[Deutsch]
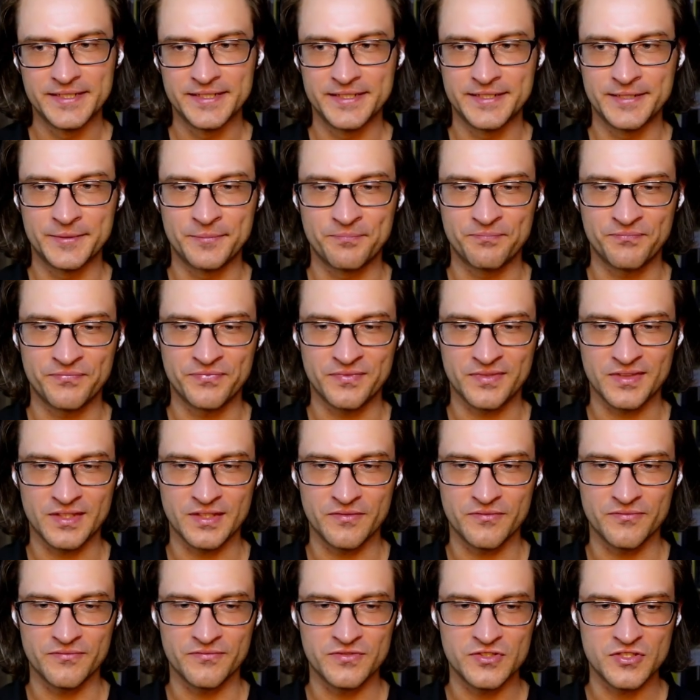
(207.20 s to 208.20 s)
ähm,
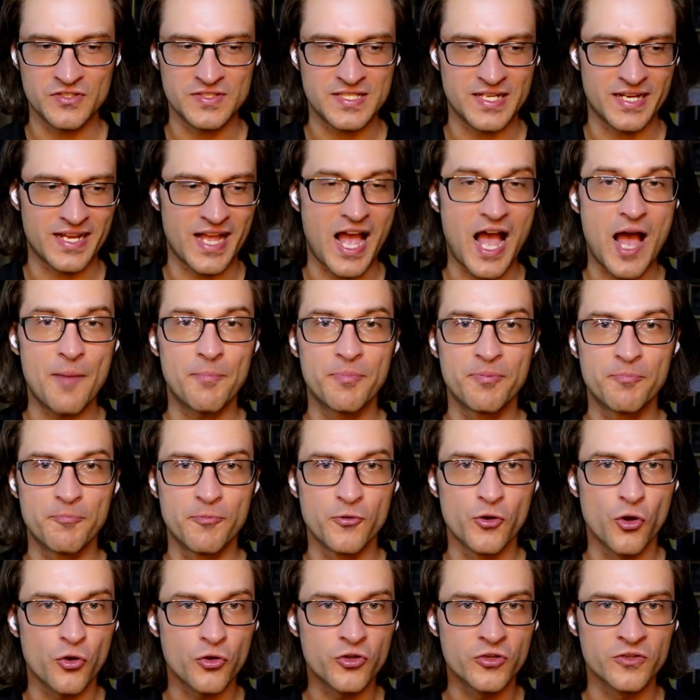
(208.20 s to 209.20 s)
wie soll ich sagen,
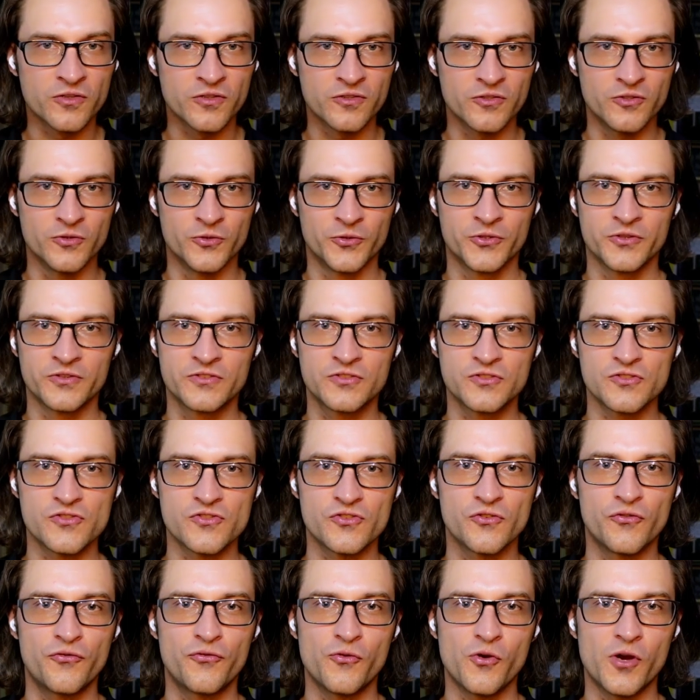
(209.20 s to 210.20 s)
abblocken und
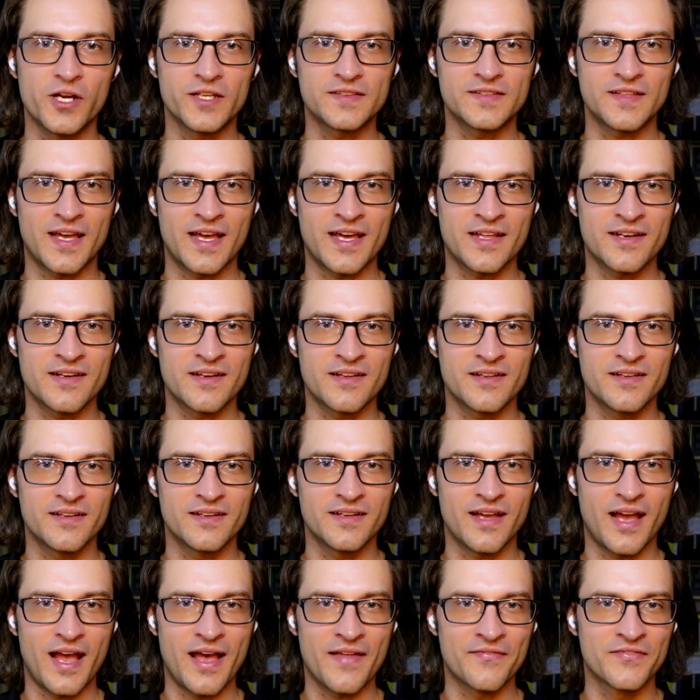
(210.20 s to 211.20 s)
sofort an
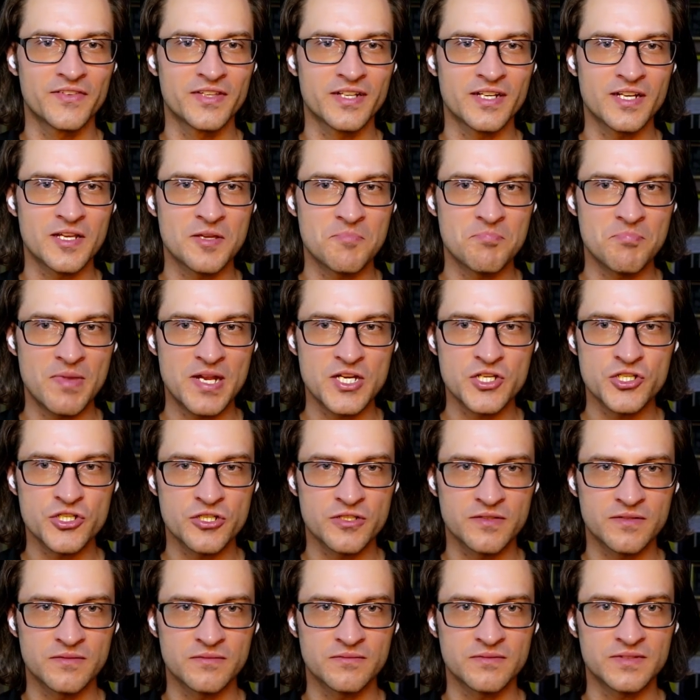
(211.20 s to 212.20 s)
andere
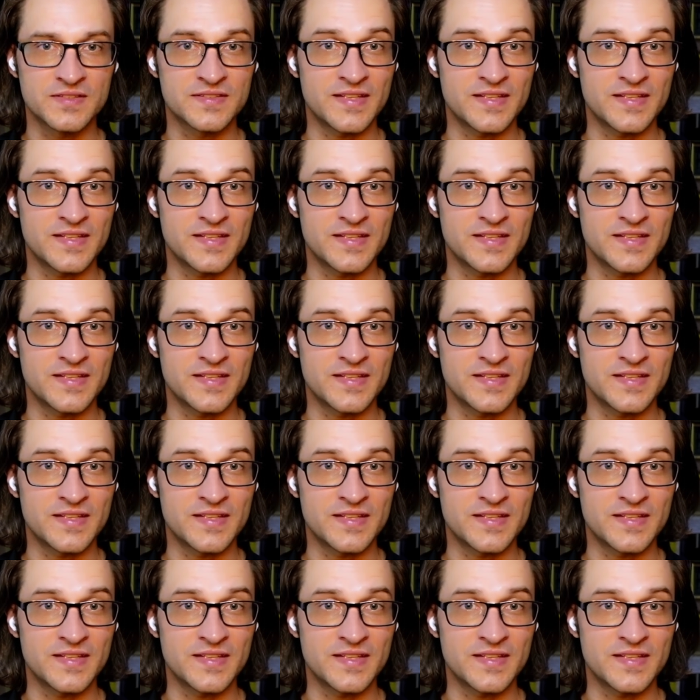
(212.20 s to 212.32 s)
Menschen,